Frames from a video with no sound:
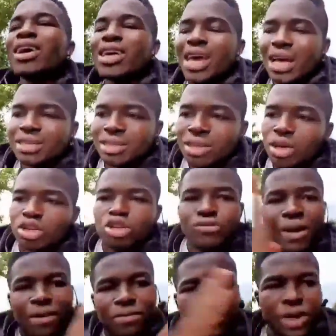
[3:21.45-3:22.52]
Qu'est-ce que tu
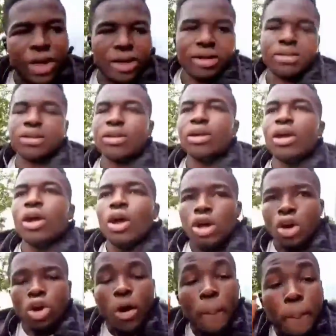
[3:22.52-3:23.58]
vas faire
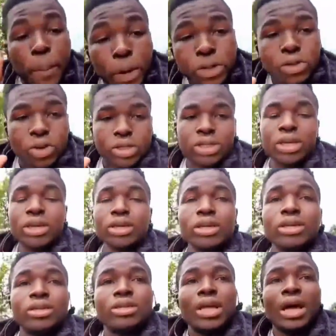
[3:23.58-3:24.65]
Le but aussi,
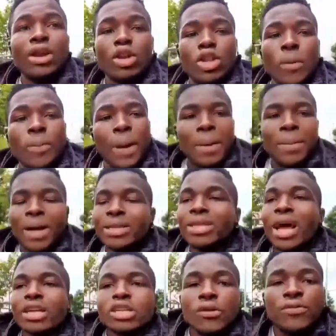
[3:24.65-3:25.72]
c'est de te permettre
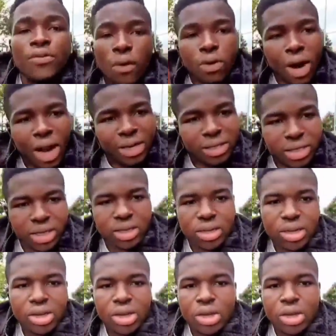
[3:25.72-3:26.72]
d'être focalisé